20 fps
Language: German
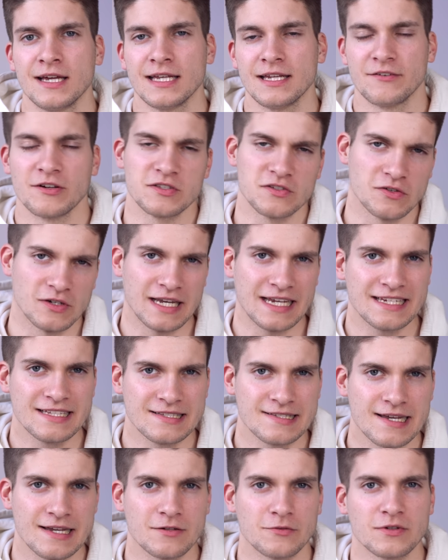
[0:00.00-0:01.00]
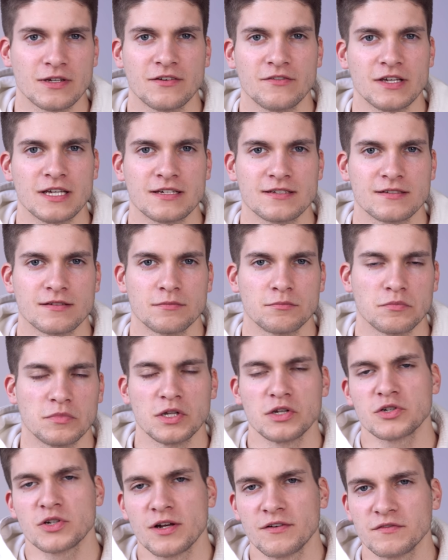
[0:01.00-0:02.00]
der war zur gleichen Zeit unterwegs,
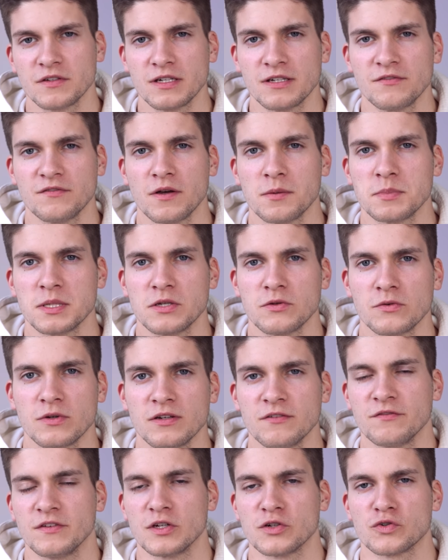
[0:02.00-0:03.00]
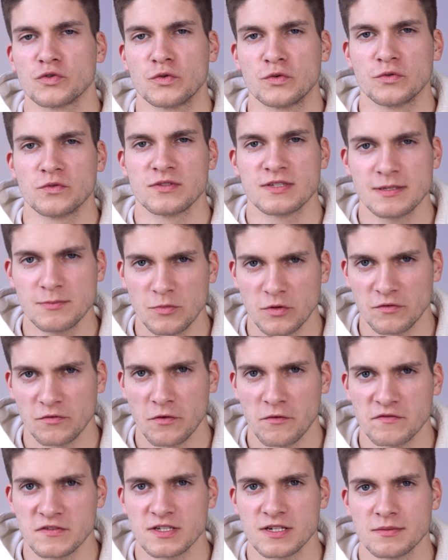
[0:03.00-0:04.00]
der schaffte die Verbindung in 4 Stunden und
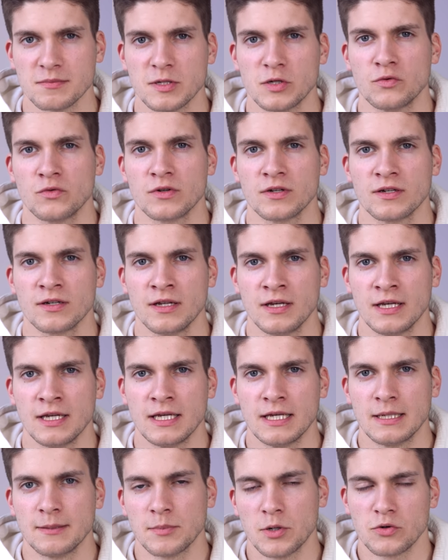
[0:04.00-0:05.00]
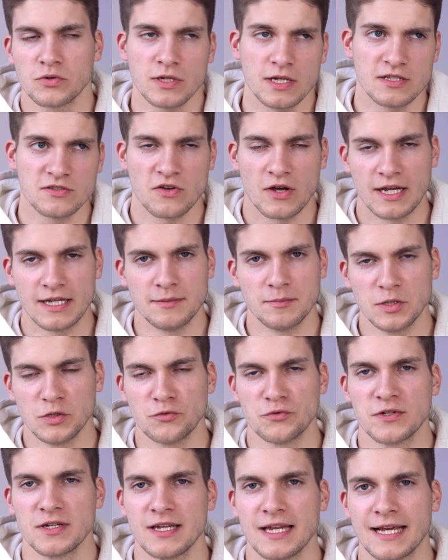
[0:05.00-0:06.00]
57 Minuten, brauchte also eine
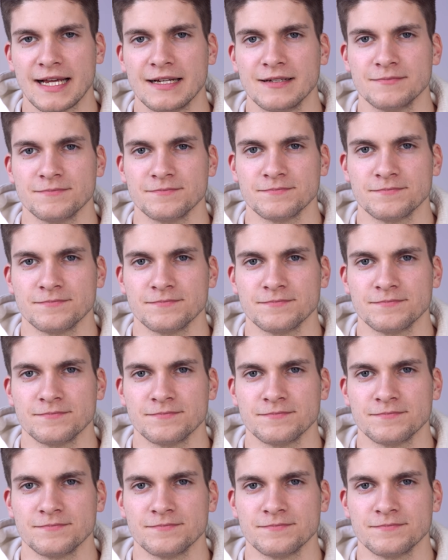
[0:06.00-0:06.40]
Minute länger.